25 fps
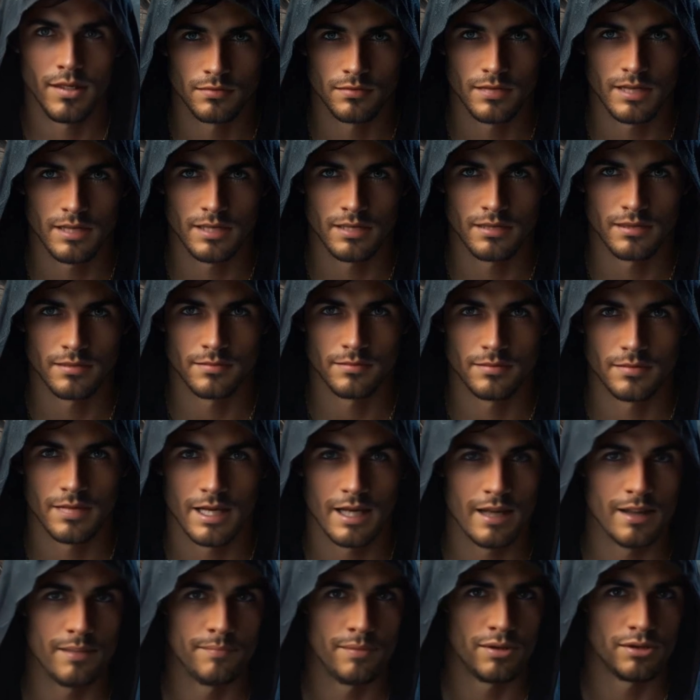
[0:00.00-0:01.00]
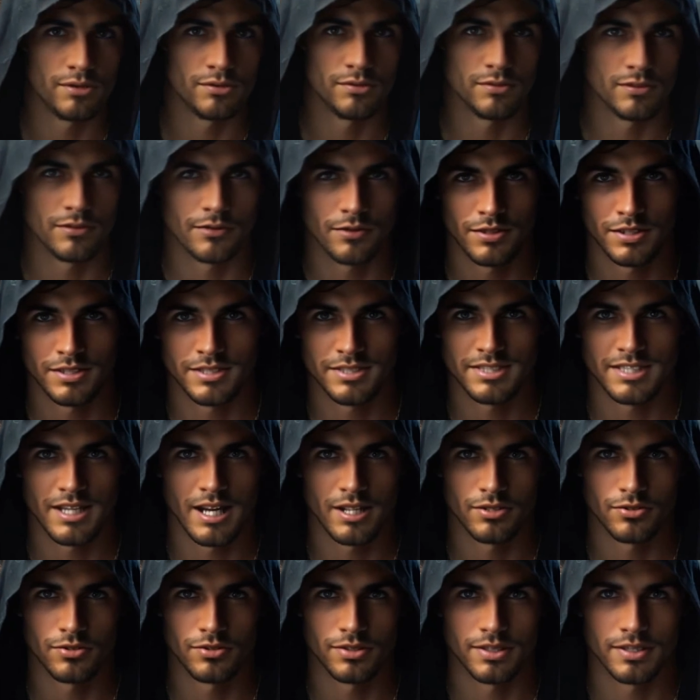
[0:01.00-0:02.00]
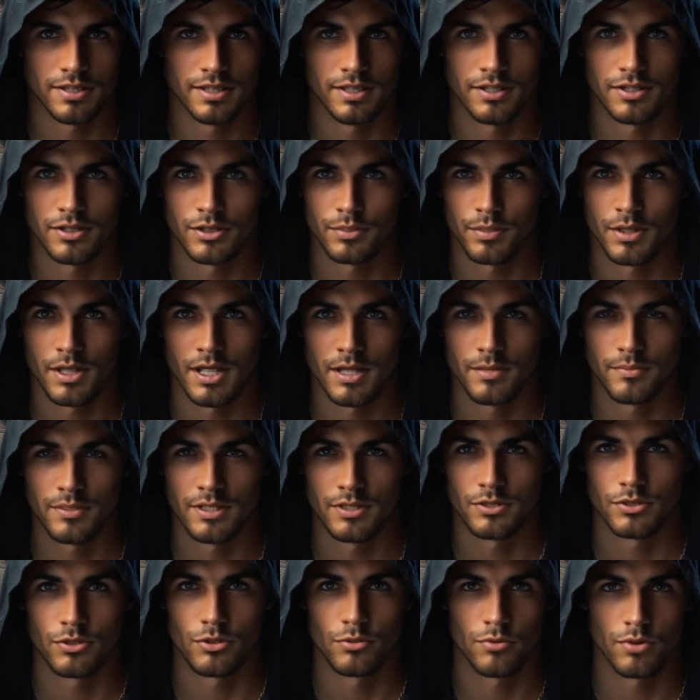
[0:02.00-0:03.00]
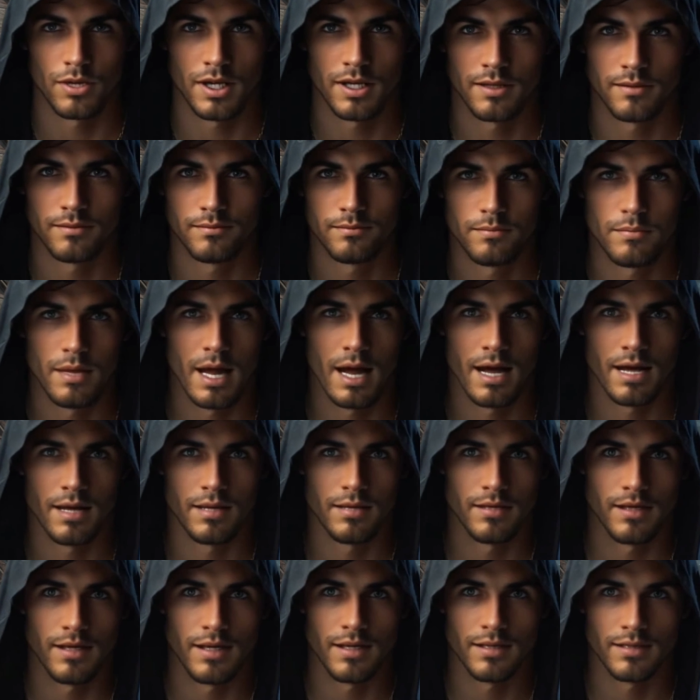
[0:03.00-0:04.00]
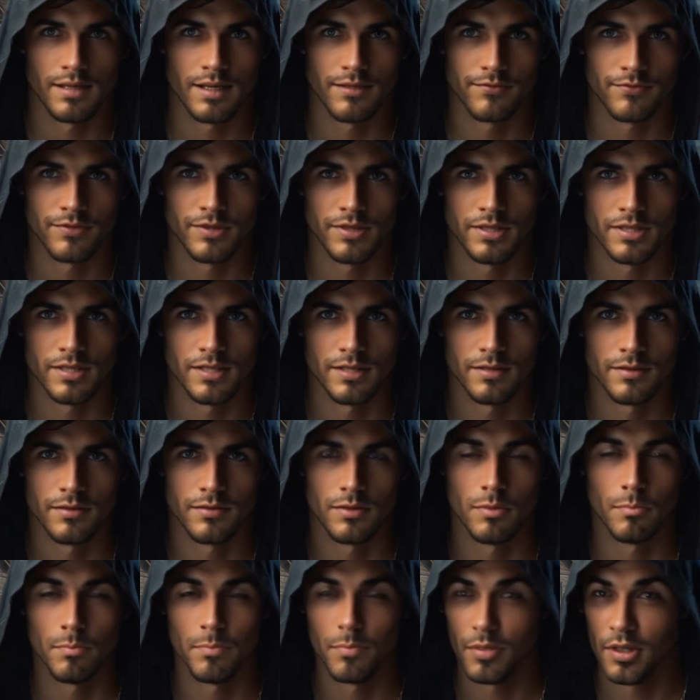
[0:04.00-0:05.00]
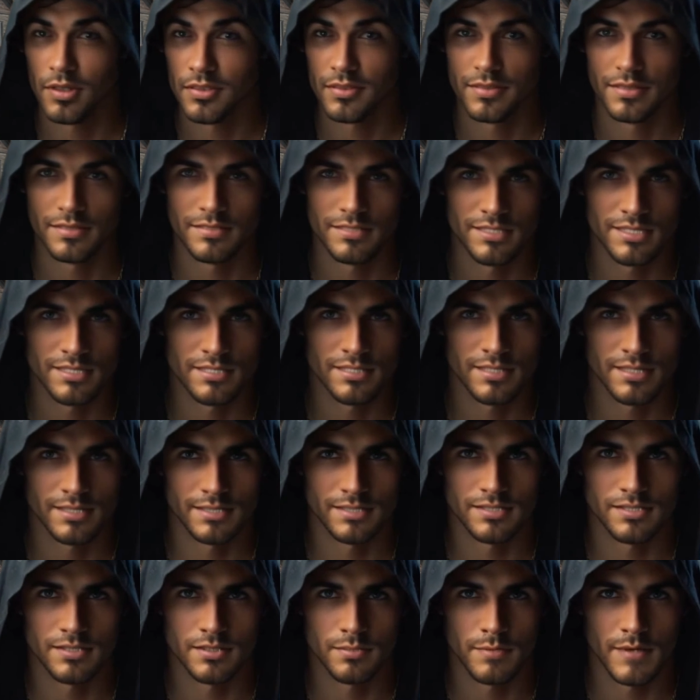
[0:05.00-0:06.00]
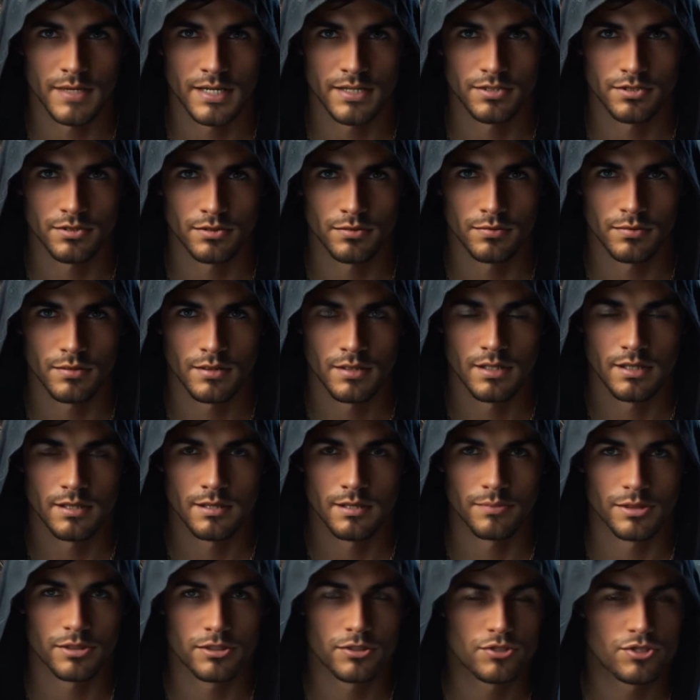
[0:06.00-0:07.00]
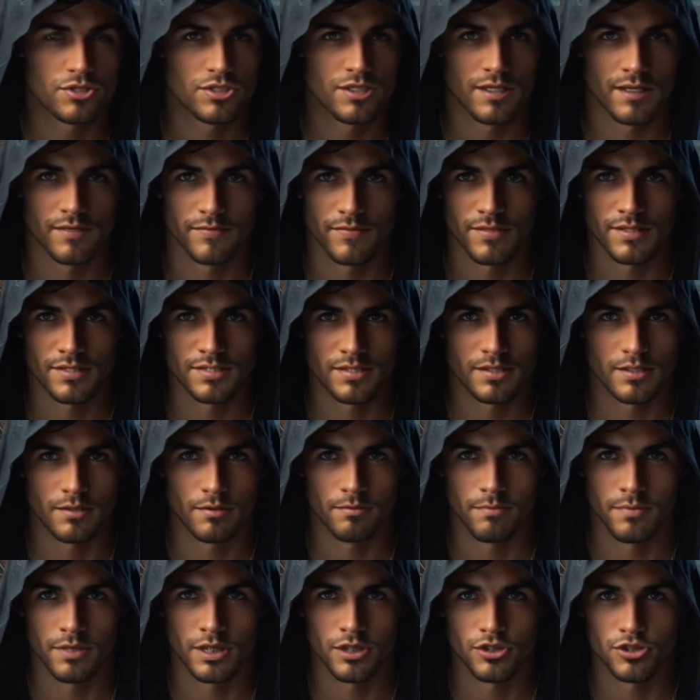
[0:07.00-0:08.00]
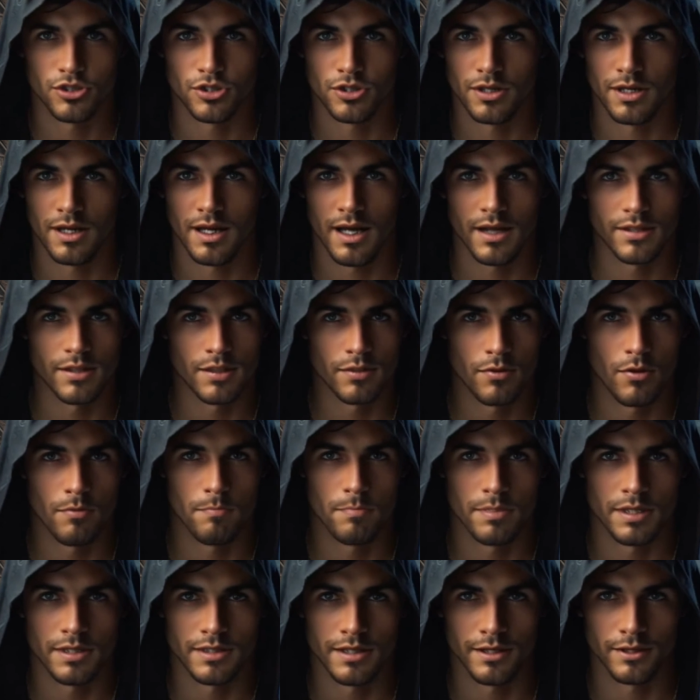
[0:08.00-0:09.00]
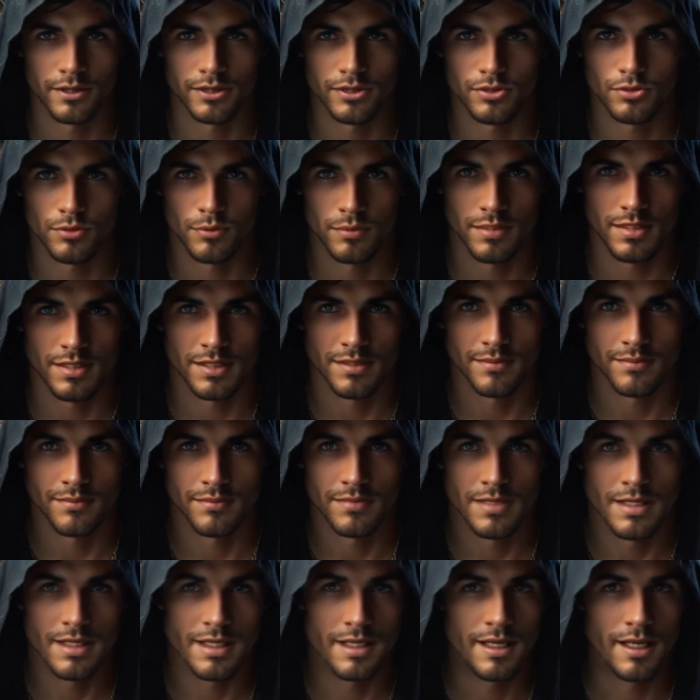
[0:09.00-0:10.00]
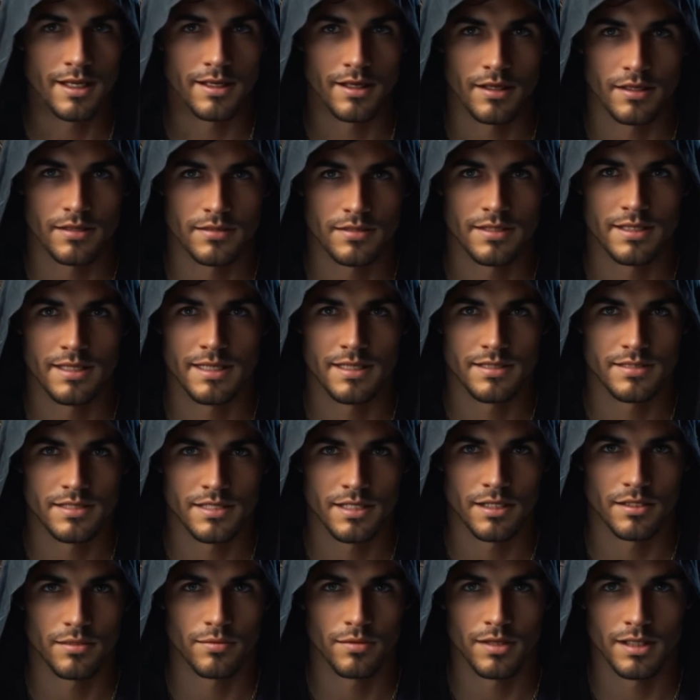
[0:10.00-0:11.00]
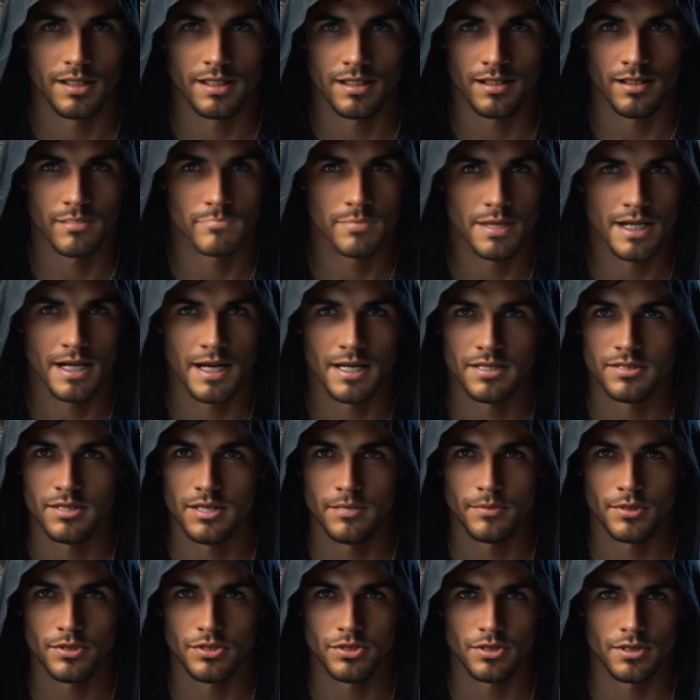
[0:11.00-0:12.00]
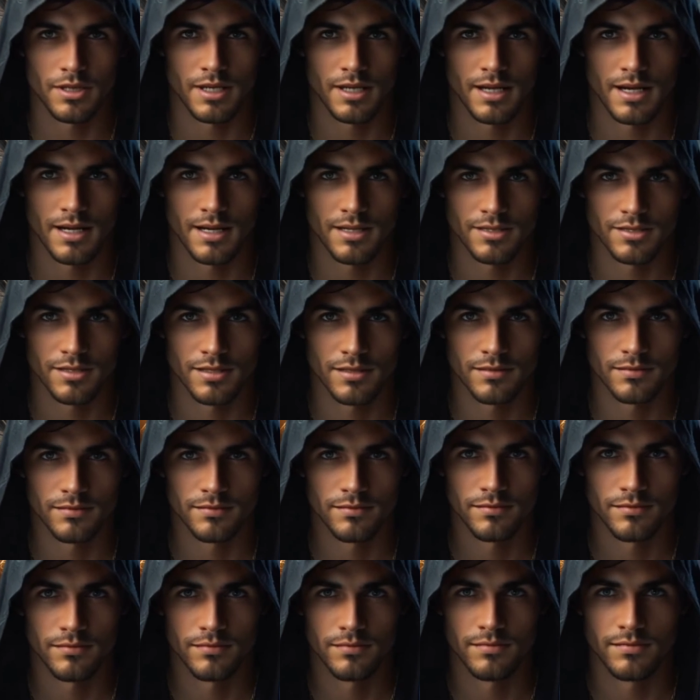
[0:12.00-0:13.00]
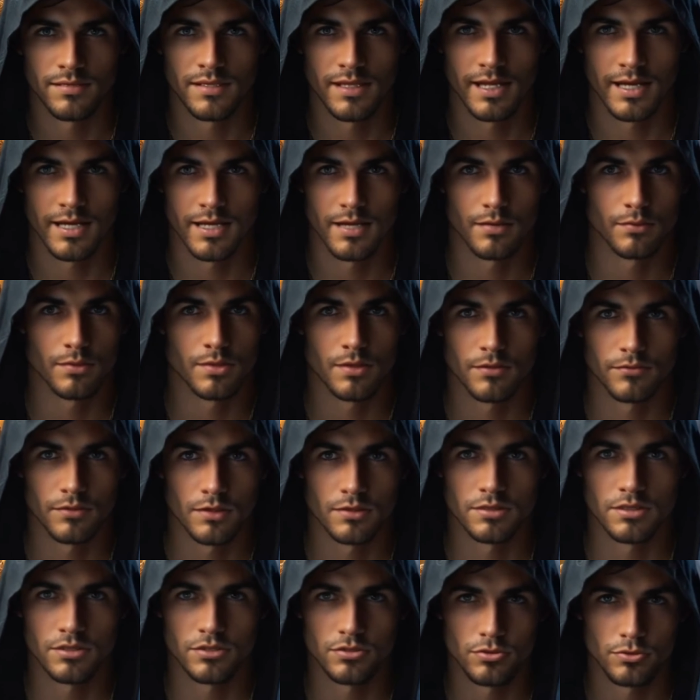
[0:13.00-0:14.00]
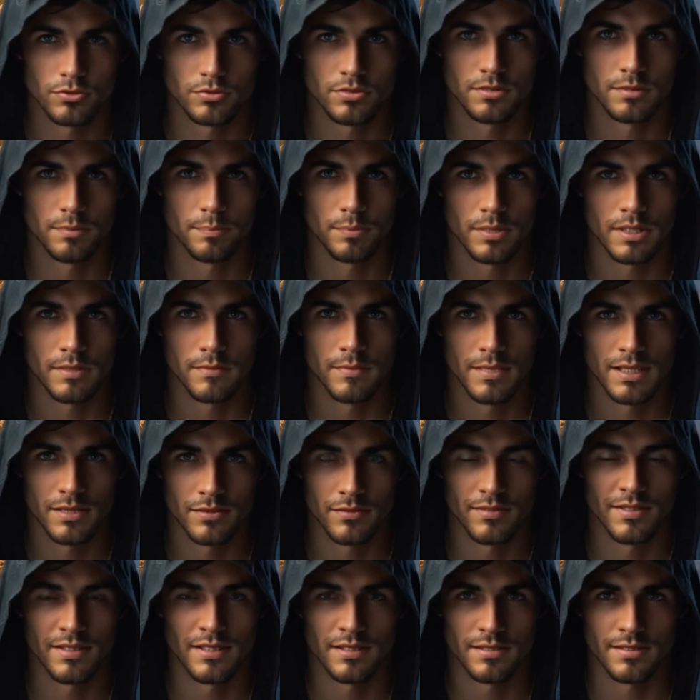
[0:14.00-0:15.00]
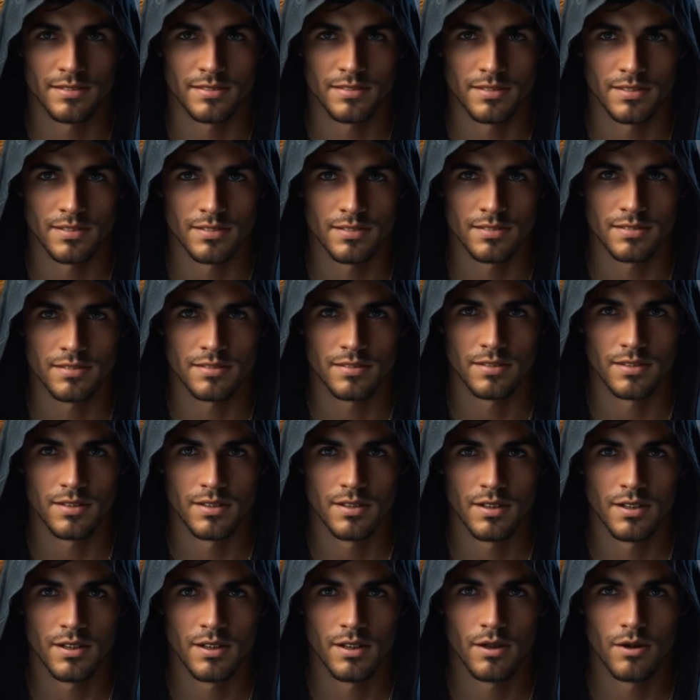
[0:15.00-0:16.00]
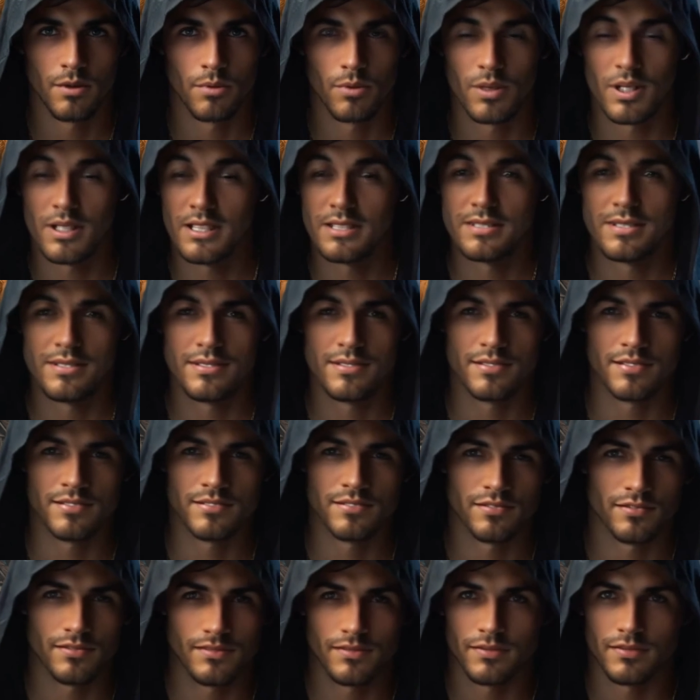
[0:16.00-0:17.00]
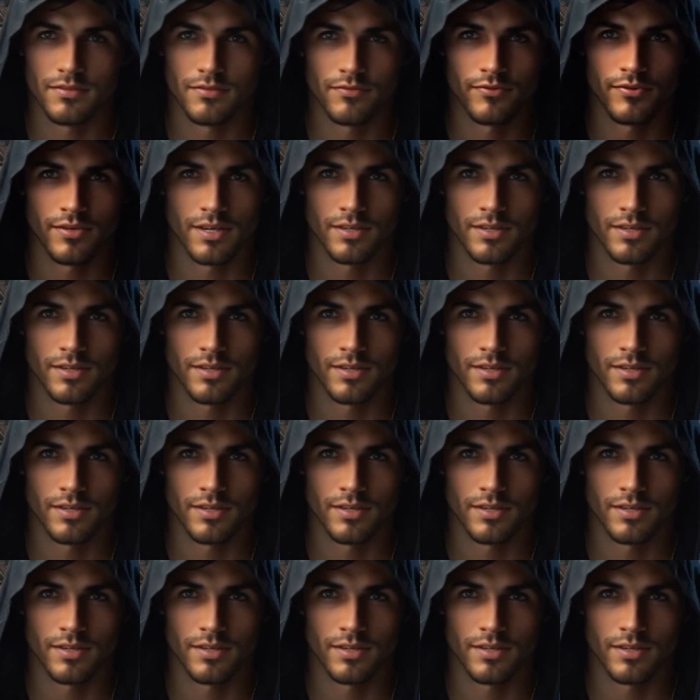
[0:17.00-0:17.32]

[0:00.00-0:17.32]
Daniel era molto terrorizzato all'idea di quell'avventura, ma alla fine, dopo molta insistenza di Matthew, riuscì a farsi convincere ad accompagnare il suo amico. I ragazzi iniziarono ad incamminarsi verso la casa e, una volta giunti a pochi metri dalla stessa, una sensazione di